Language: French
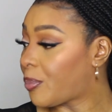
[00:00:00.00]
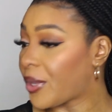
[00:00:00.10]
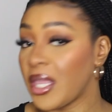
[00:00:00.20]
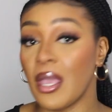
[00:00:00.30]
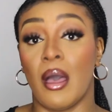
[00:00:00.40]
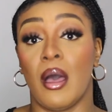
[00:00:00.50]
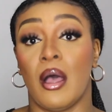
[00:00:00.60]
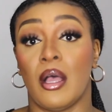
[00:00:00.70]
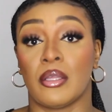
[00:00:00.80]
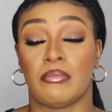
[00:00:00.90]
pris
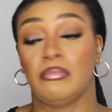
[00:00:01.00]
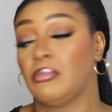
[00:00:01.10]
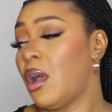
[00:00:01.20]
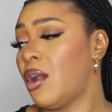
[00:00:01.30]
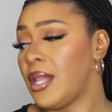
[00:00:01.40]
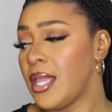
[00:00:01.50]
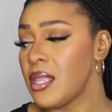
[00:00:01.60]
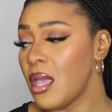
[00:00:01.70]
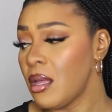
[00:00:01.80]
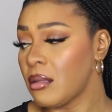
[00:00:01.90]
euh, en
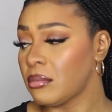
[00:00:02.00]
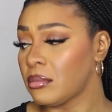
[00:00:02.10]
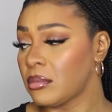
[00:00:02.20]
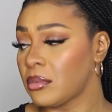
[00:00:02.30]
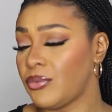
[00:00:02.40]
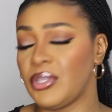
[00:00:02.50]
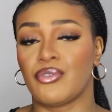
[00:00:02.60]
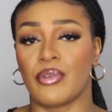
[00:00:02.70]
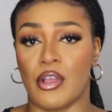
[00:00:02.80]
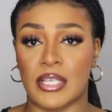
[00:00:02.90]
ligne, oui,
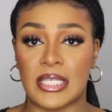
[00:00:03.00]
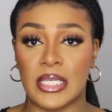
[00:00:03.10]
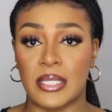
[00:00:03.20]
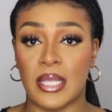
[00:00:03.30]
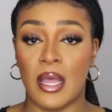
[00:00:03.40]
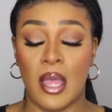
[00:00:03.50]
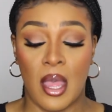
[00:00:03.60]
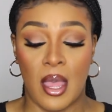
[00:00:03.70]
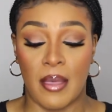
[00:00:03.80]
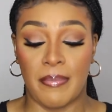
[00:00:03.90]
sur leur site
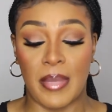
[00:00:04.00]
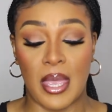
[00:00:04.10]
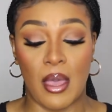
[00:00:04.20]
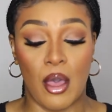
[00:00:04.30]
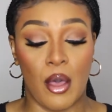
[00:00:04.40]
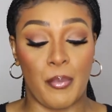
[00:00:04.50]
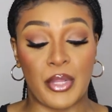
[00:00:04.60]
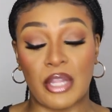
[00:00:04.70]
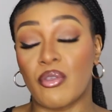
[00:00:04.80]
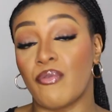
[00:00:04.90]
mais euh,
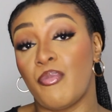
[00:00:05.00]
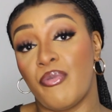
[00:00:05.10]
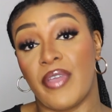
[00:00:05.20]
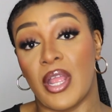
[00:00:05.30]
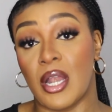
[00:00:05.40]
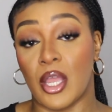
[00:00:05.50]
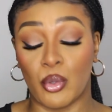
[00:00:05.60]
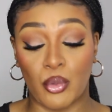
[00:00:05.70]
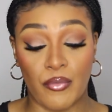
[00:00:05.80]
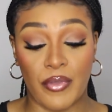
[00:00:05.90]
peut-être que vous pouvez les
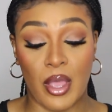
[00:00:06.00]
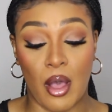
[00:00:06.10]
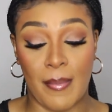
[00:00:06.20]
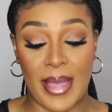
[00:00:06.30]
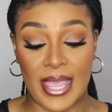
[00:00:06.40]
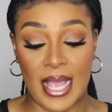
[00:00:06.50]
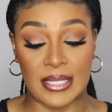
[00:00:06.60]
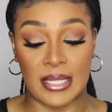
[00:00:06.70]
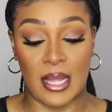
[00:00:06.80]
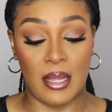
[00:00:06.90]
retrouver en
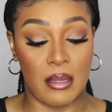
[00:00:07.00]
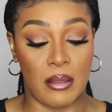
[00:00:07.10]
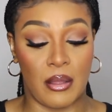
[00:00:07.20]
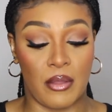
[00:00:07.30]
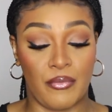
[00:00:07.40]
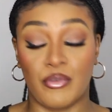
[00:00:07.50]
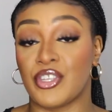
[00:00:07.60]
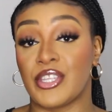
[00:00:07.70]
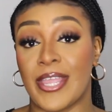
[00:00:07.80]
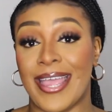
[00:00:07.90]
magasin. Il euh, faut
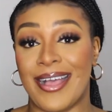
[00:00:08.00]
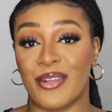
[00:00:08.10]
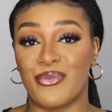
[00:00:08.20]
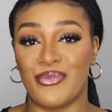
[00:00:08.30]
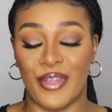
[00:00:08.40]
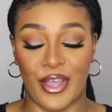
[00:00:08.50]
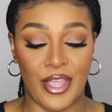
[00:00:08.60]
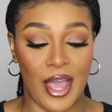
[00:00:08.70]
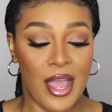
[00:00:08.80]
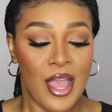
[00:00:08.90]
jeter un coup
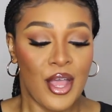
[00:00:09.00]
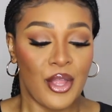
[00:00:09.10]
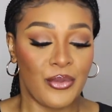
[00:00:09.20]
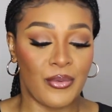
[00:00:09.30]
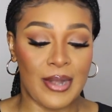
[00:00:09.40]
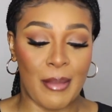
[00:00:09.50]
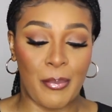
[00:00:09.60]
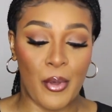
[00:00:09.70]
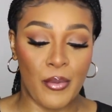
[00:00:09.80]
d'œil. Donc la